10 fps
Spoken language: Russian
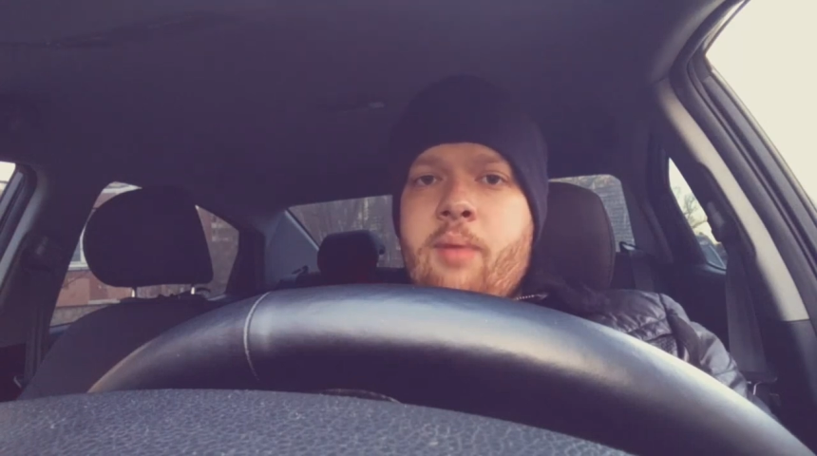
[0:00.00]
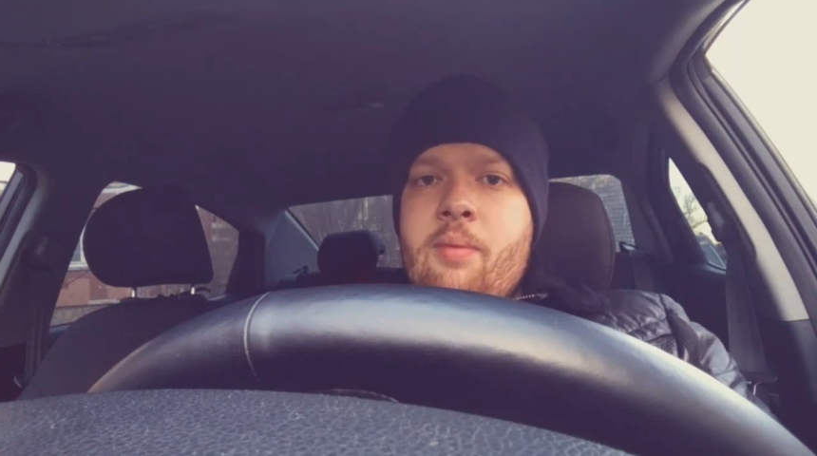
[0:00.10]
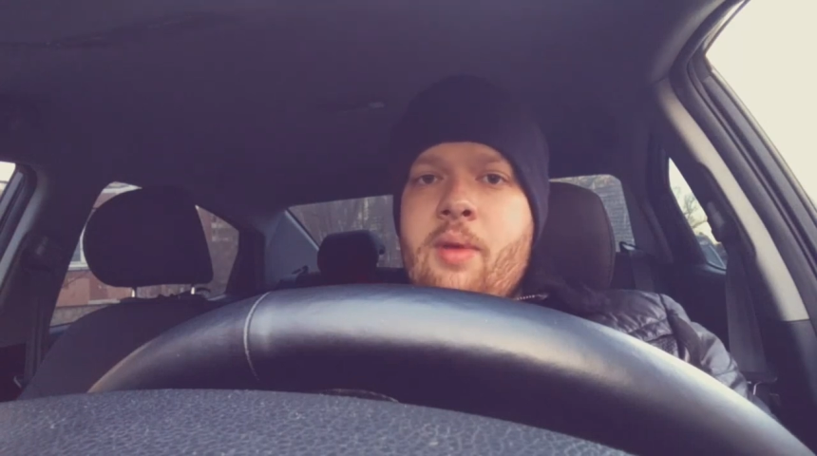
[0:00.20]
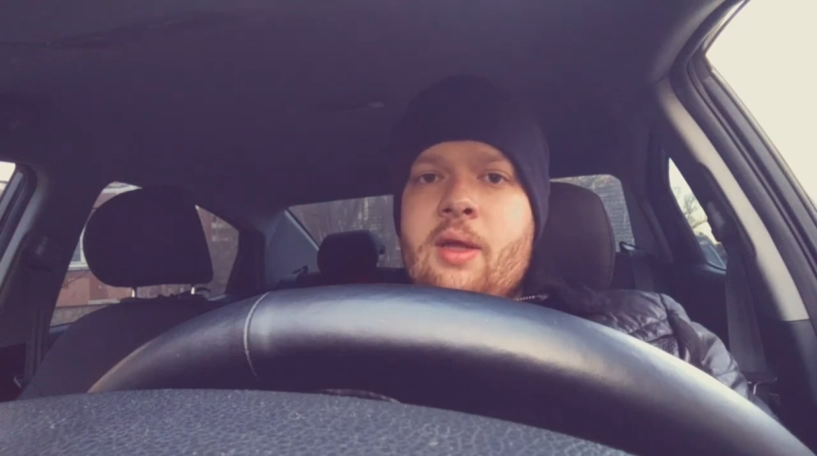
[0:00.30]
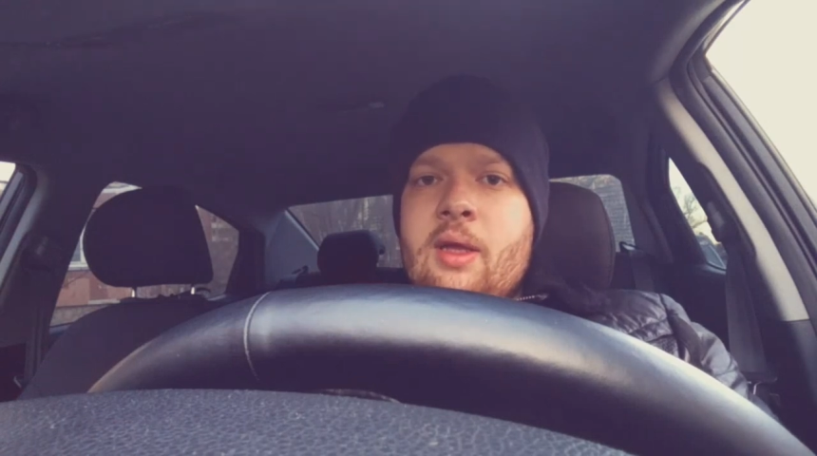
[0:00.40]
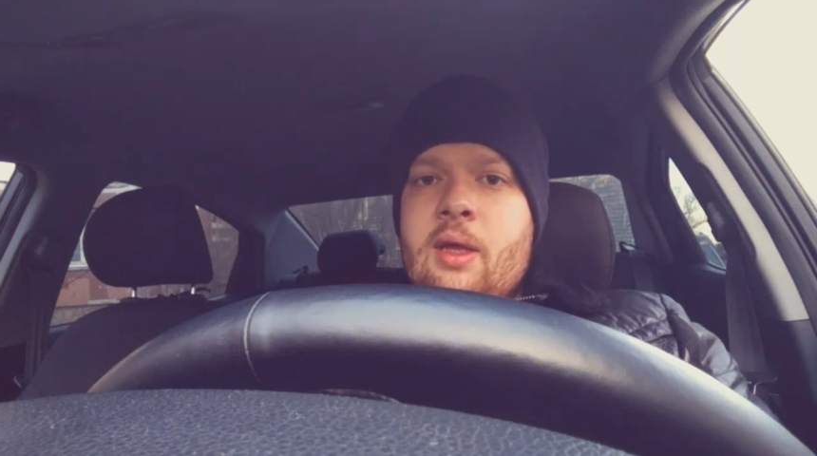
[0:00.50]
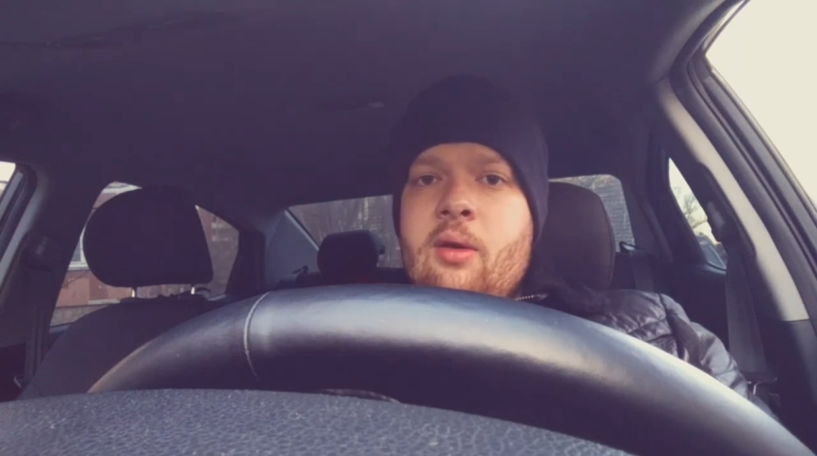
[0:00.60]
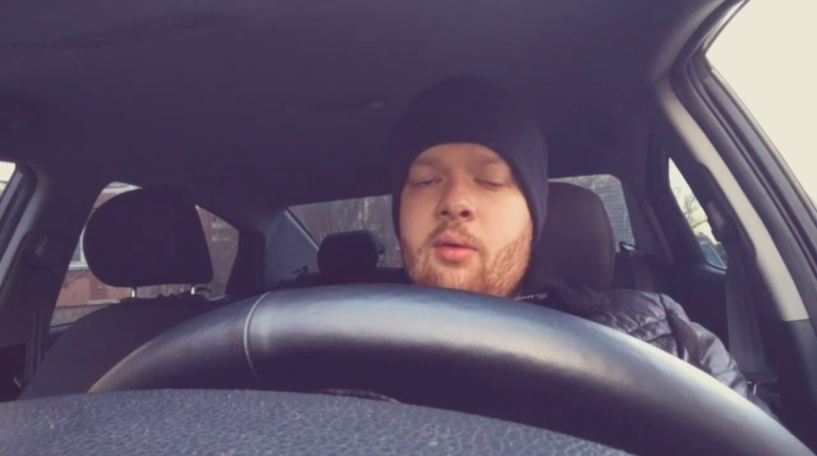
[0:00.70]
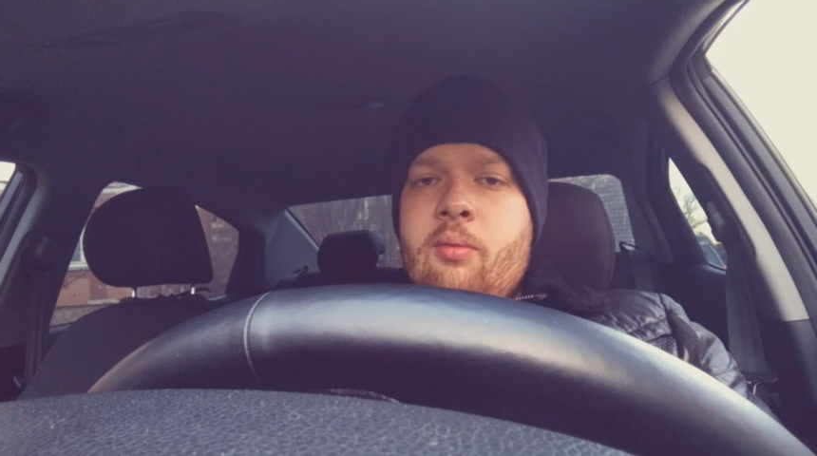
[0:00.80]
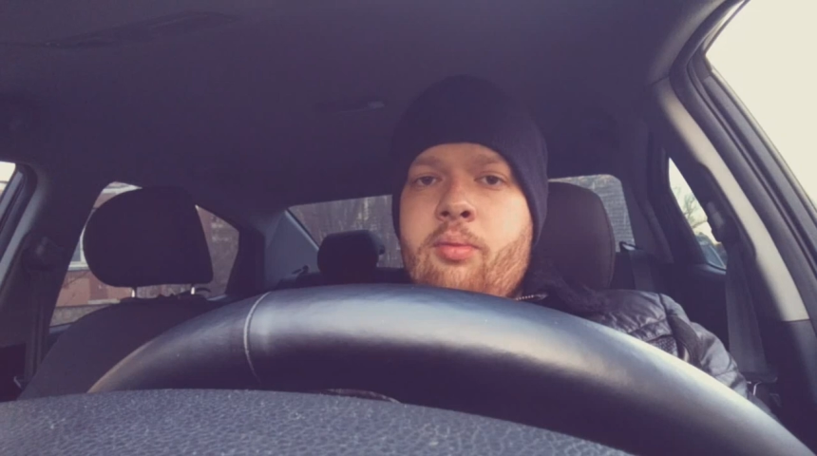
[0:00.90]

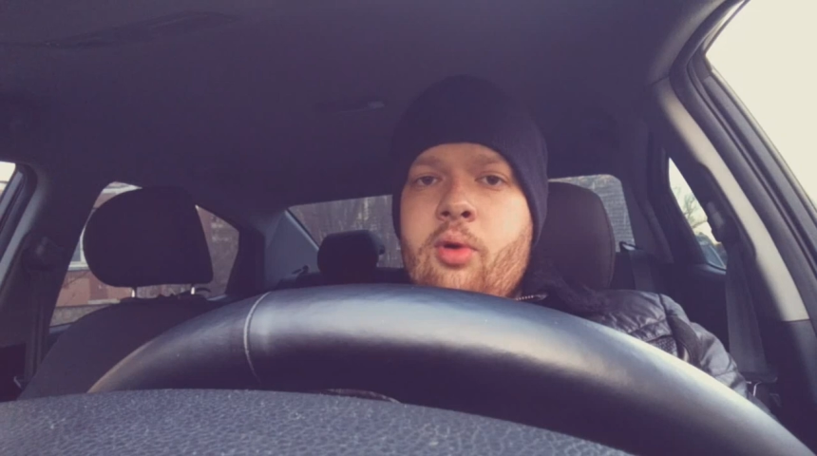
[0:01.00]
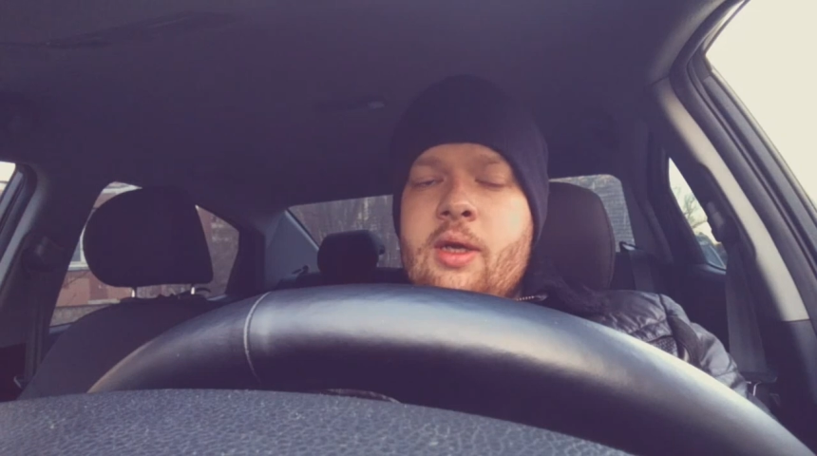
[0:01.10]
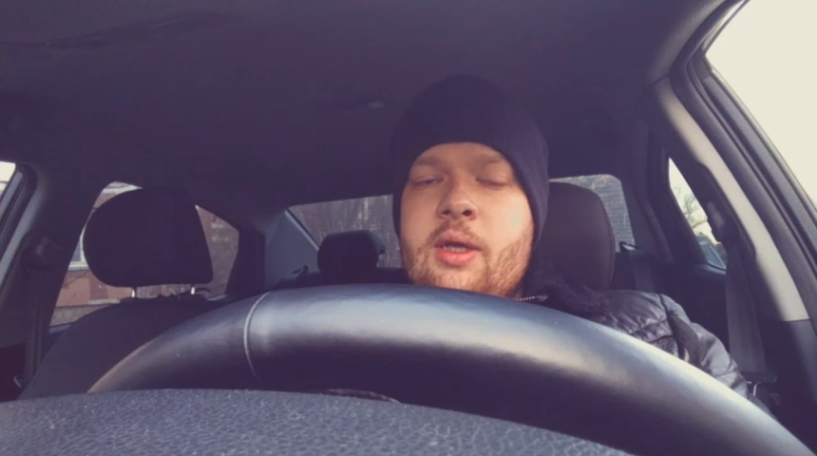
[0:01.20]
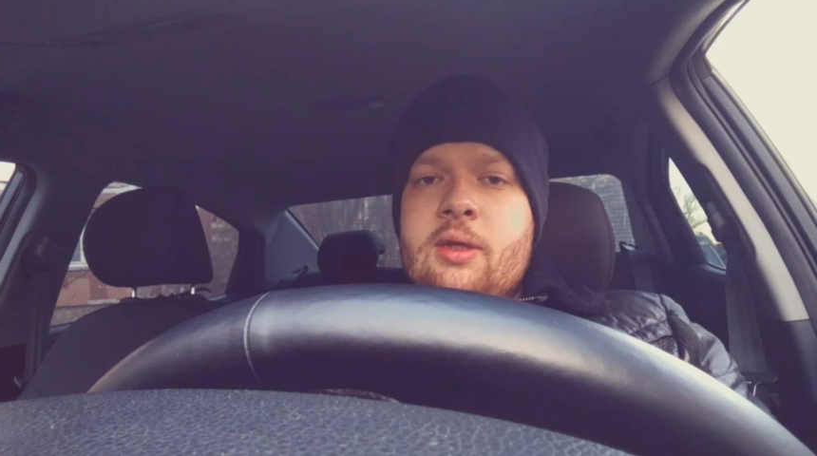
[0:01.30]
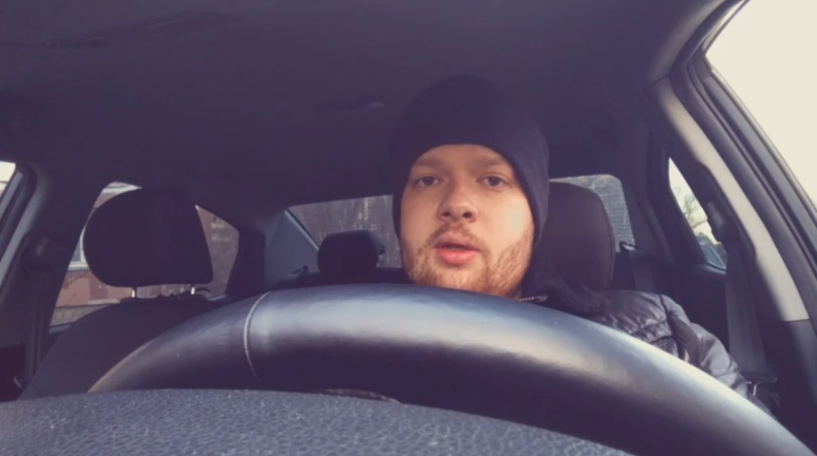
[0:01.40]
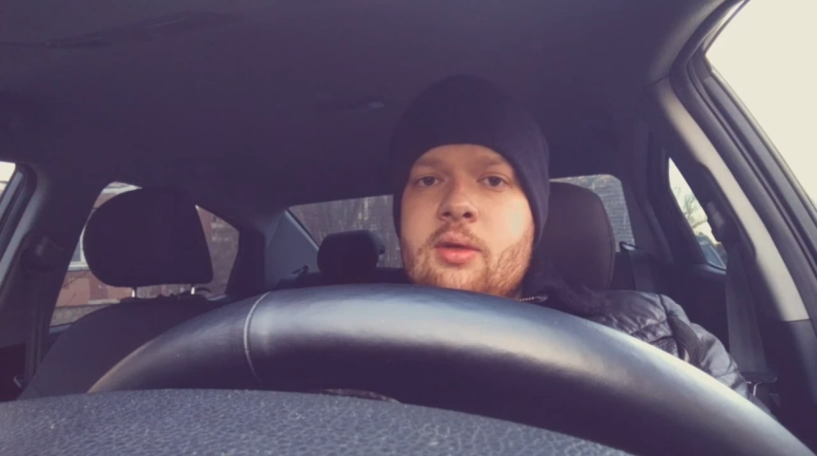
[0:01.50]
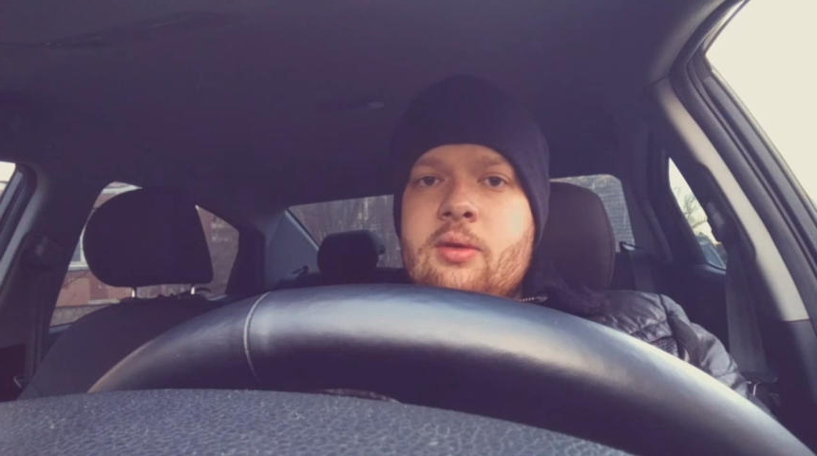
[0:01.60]
победный булит,